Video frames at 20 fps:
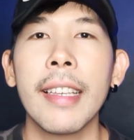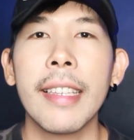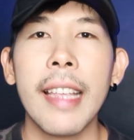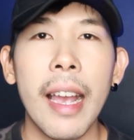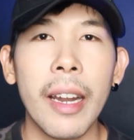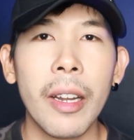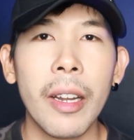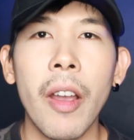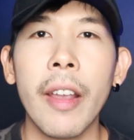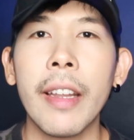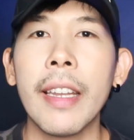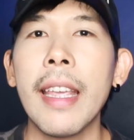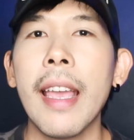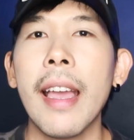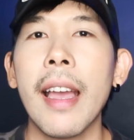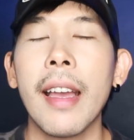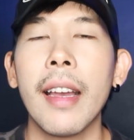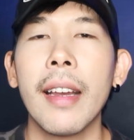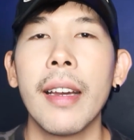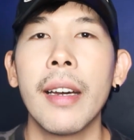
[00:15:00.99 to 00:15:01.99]
อน้อยเนี่
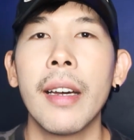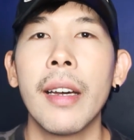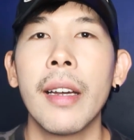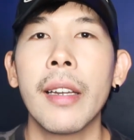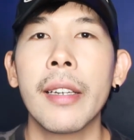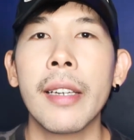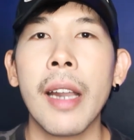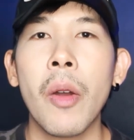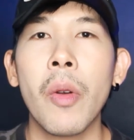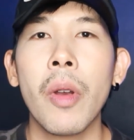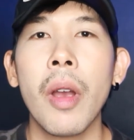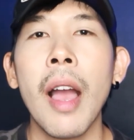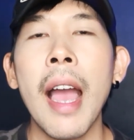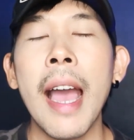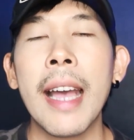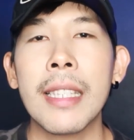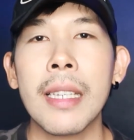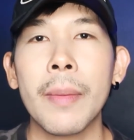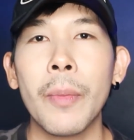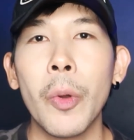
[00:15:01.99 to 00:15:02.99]
ย เราก็
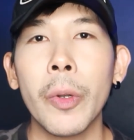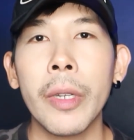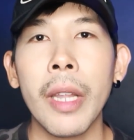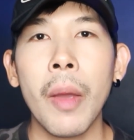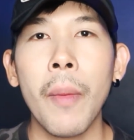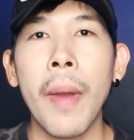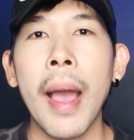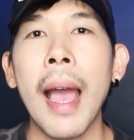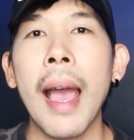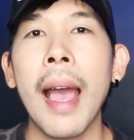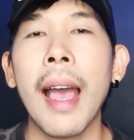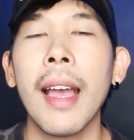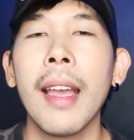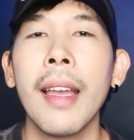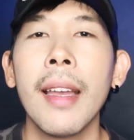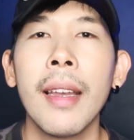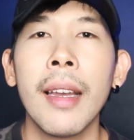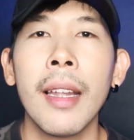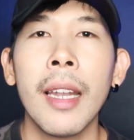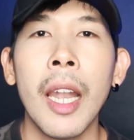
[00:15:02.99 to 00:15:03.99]
อาจจะพูดได้ว่า
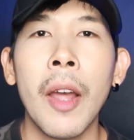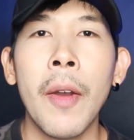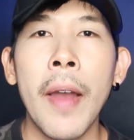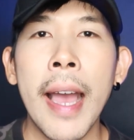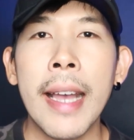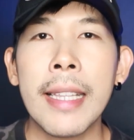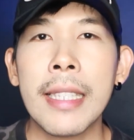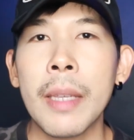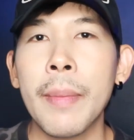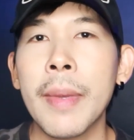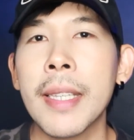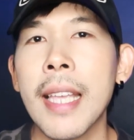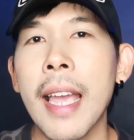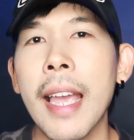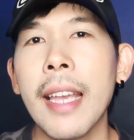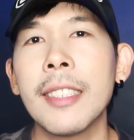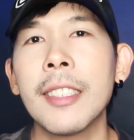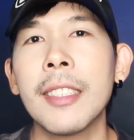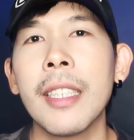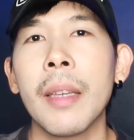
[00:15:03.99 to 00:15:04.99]
เราอาจจะไม่
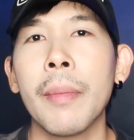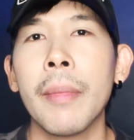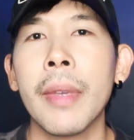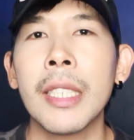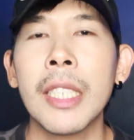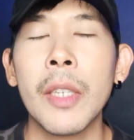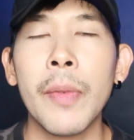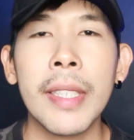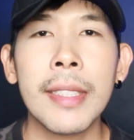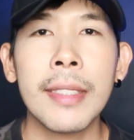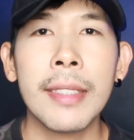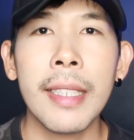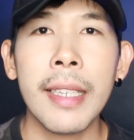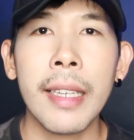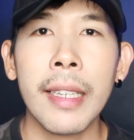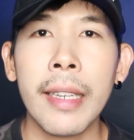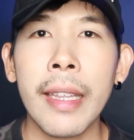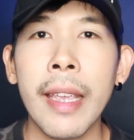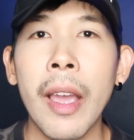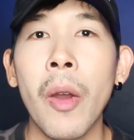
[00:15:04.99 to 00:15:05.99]
ใช่สิ่งมีชีวิต
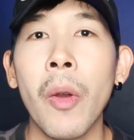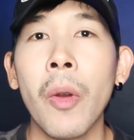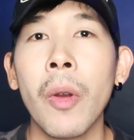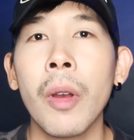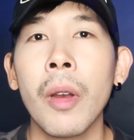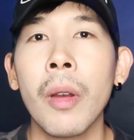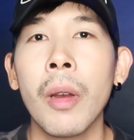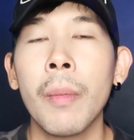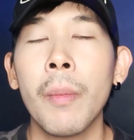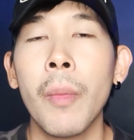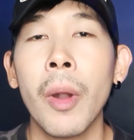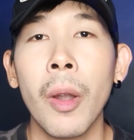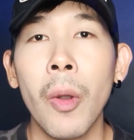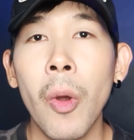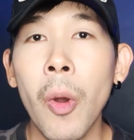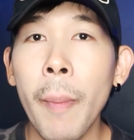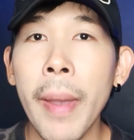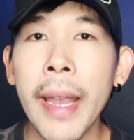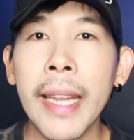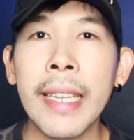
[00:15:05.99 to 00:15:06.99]
สิ่งเดียวบน
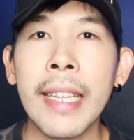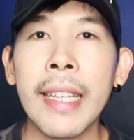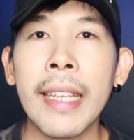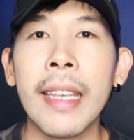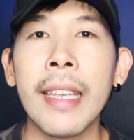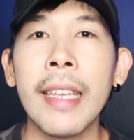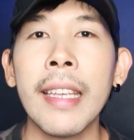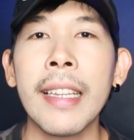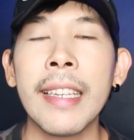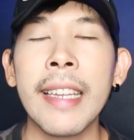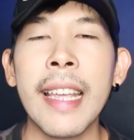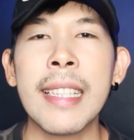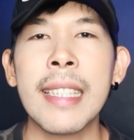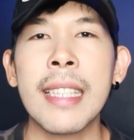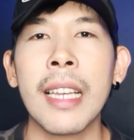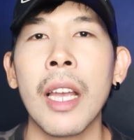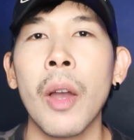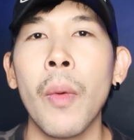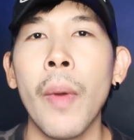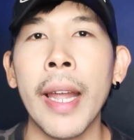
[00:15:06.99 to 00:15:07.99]
โลกใบนี้ ใน
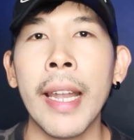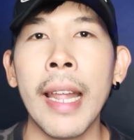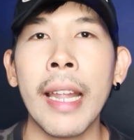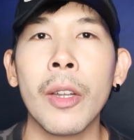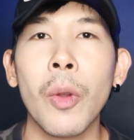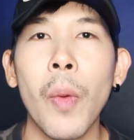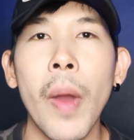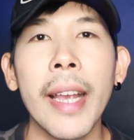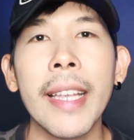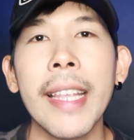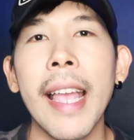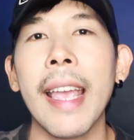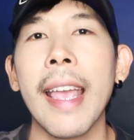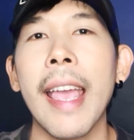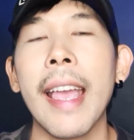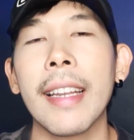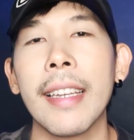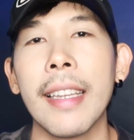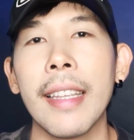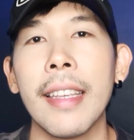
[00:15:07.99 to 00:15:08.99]
จักรวาลอันกว้างใหญ่
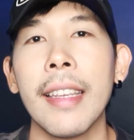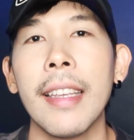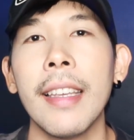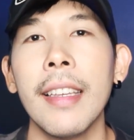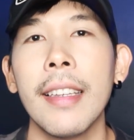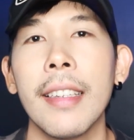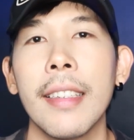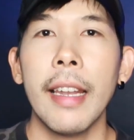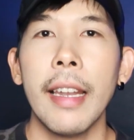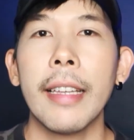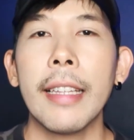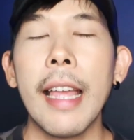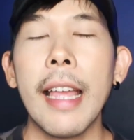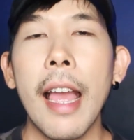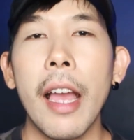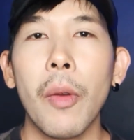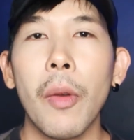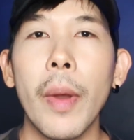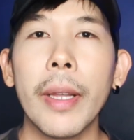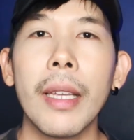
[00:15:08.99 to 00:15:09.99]
แห่งนี้ และถ้า
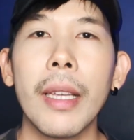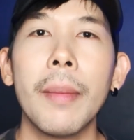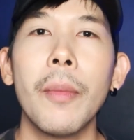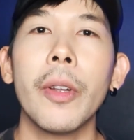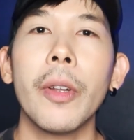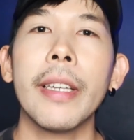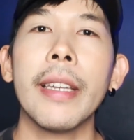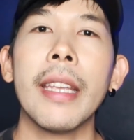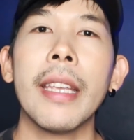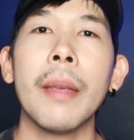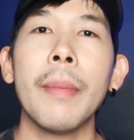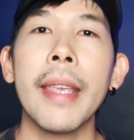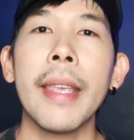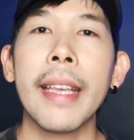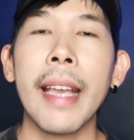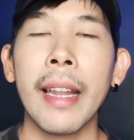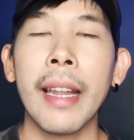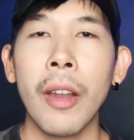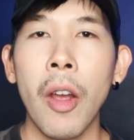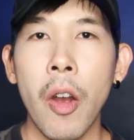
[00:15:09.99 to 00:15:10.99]
หากว่าทั้งหมดนี้มี
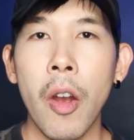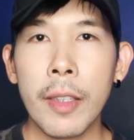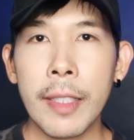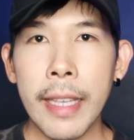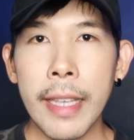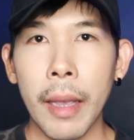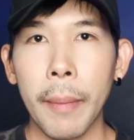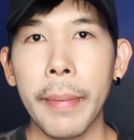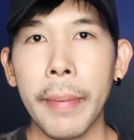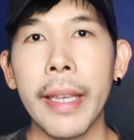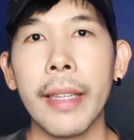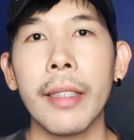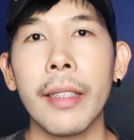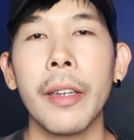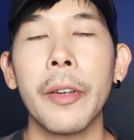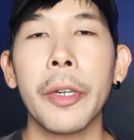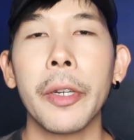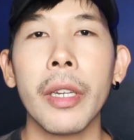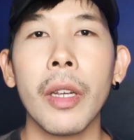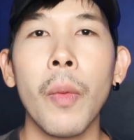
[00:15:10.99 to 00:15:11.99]
การออกเสียงผิด
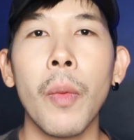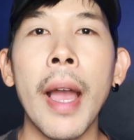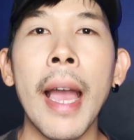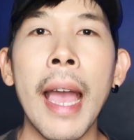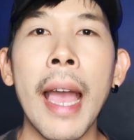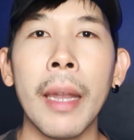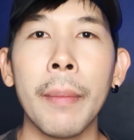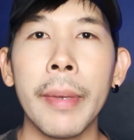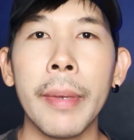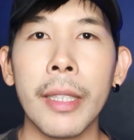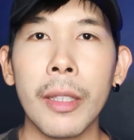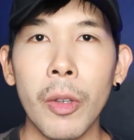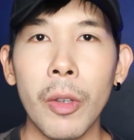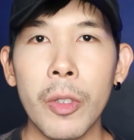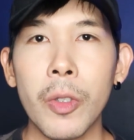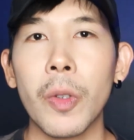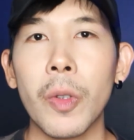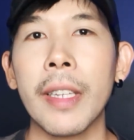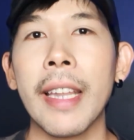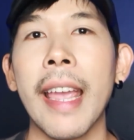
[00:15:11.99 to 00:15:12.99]
หรือว่าอ่านผิดตร
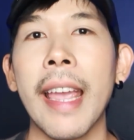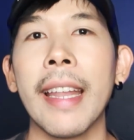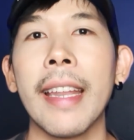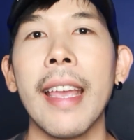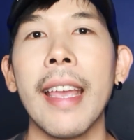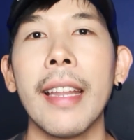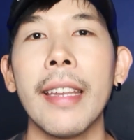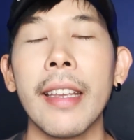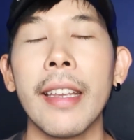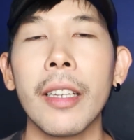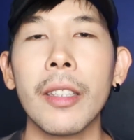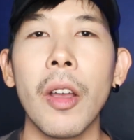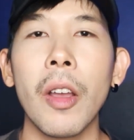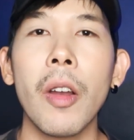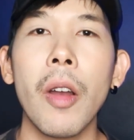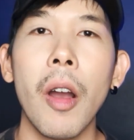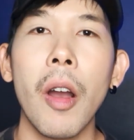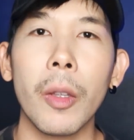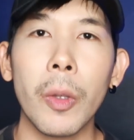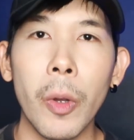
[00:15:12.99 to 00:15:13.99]
งจุดไหนเนี่ยนี่ก็ต้อ
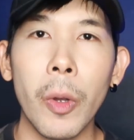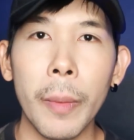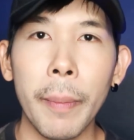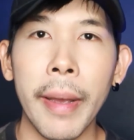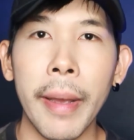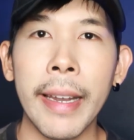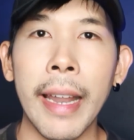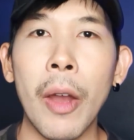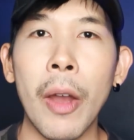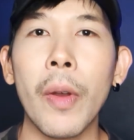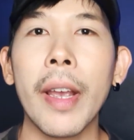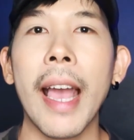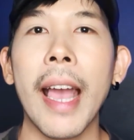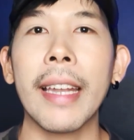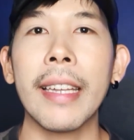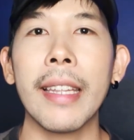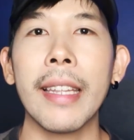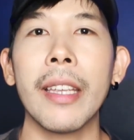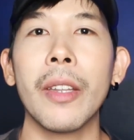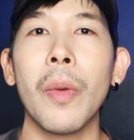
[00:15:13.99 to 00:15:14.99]
งขอโทษมาณโอกา
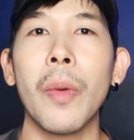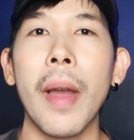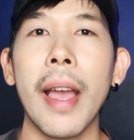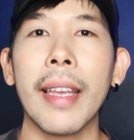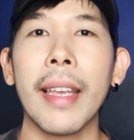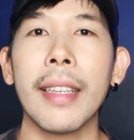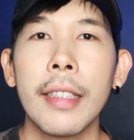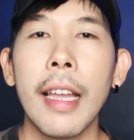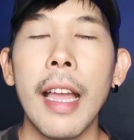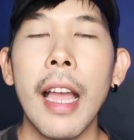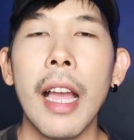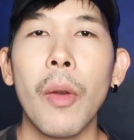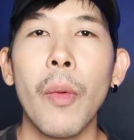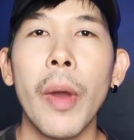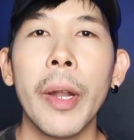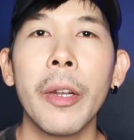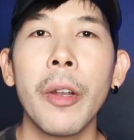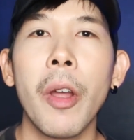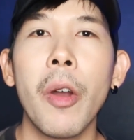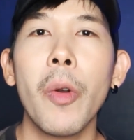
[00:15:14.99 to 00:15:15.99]
สนี้ด้วย ถ้าหาก
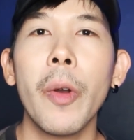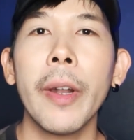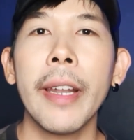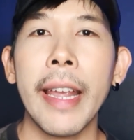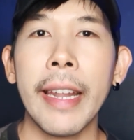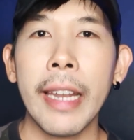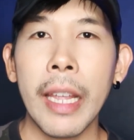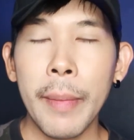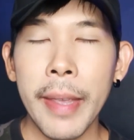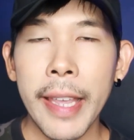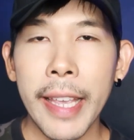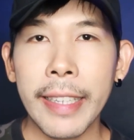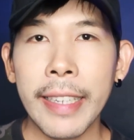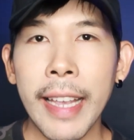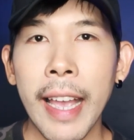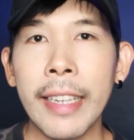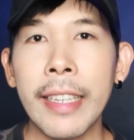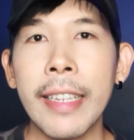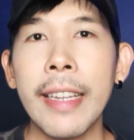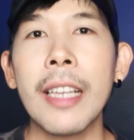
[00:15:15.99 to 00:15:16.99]
ว่าน้องๆคนไหนได้มีเหตุ
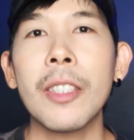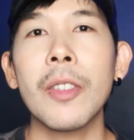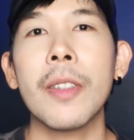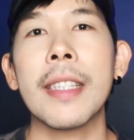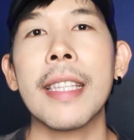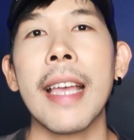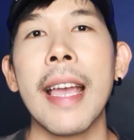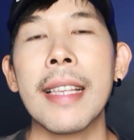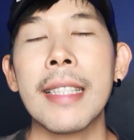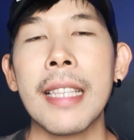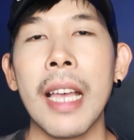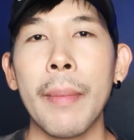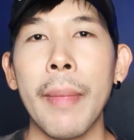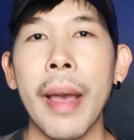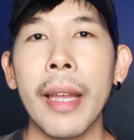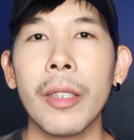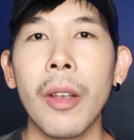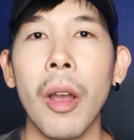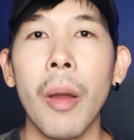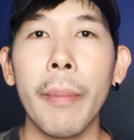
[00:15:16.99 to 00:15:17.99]
การณ์ที่น่าสนใจสา
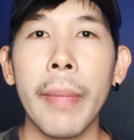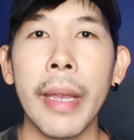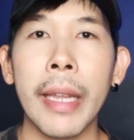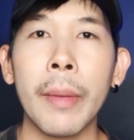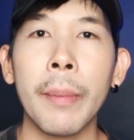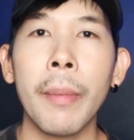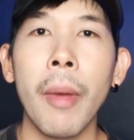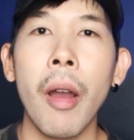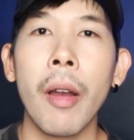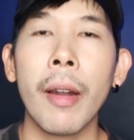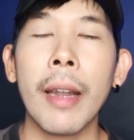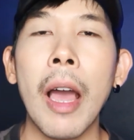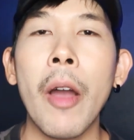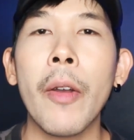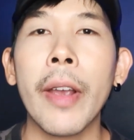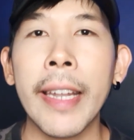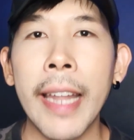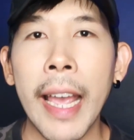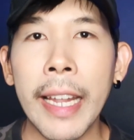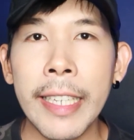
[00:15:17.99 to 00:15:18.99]
มารถคอมเมนต์บอกเล่า
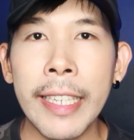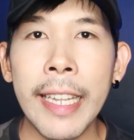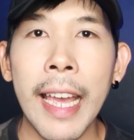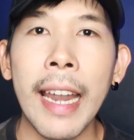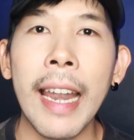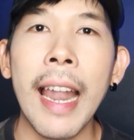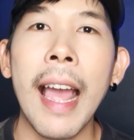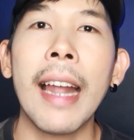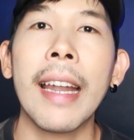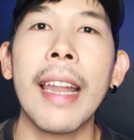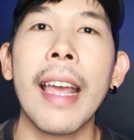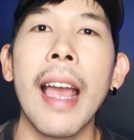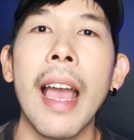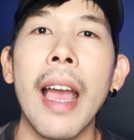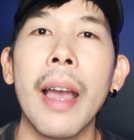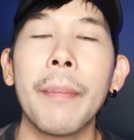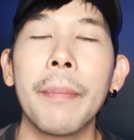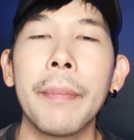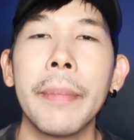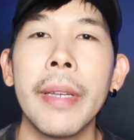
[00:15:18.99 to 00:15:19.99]
กันได้ที่ด้านล่างนะค
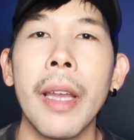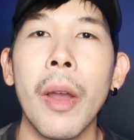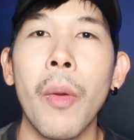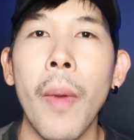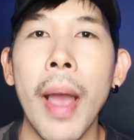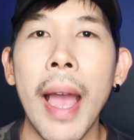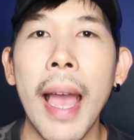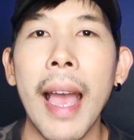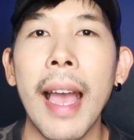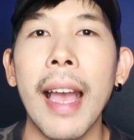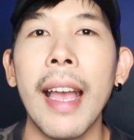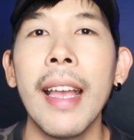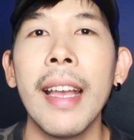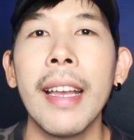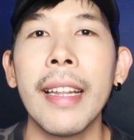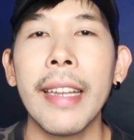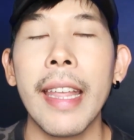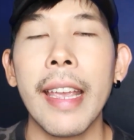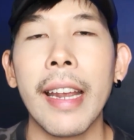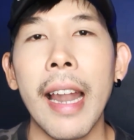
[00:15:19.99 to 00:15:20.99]
รับเผื่อว่า
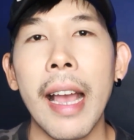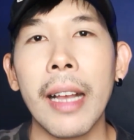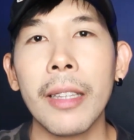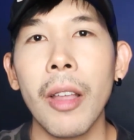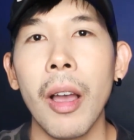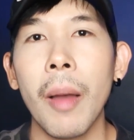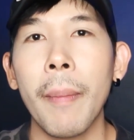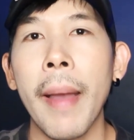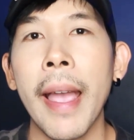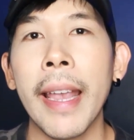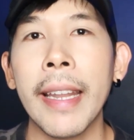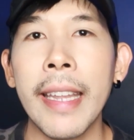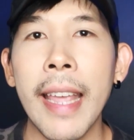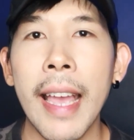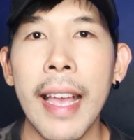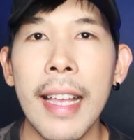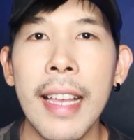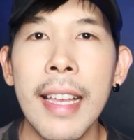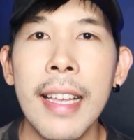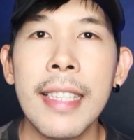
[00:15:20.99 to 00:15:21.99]
ในครั้งต่อไปเนี่
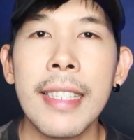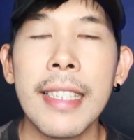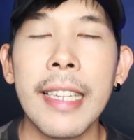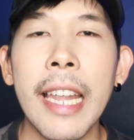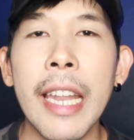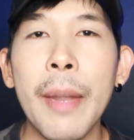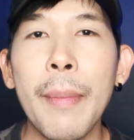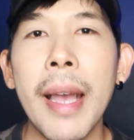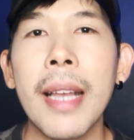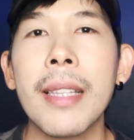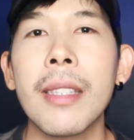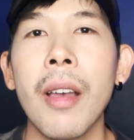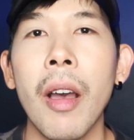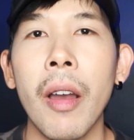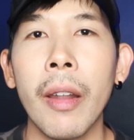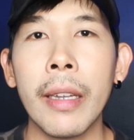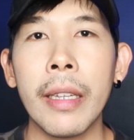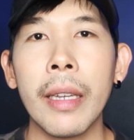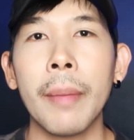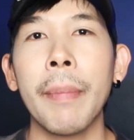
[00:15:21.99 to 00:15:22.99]
ยจะได้มาเจาะ
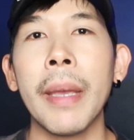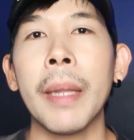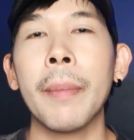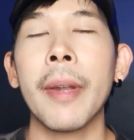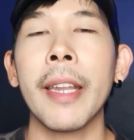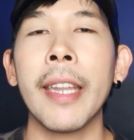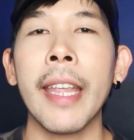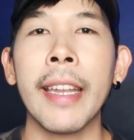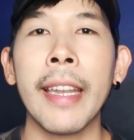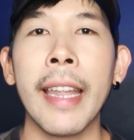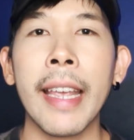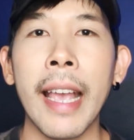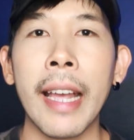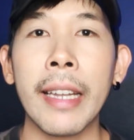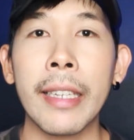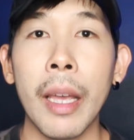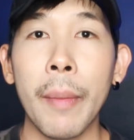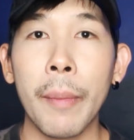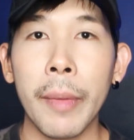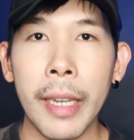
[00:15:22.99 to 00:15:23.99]
ลึกเป็นประเด็นในกา
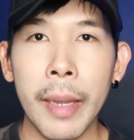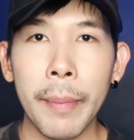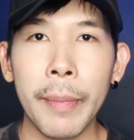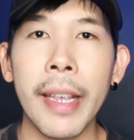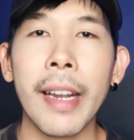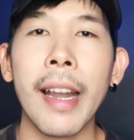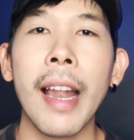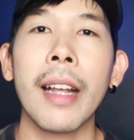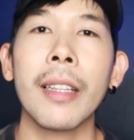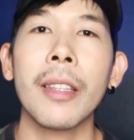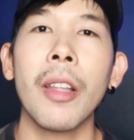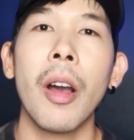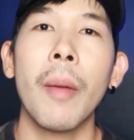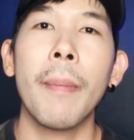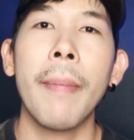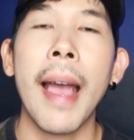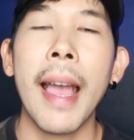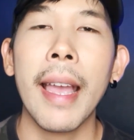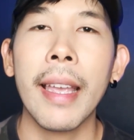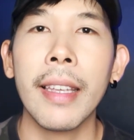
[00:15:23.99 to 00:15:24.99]
รทำคลิปในครั้งต่อ
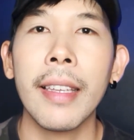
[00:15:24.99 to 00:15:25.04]
ไป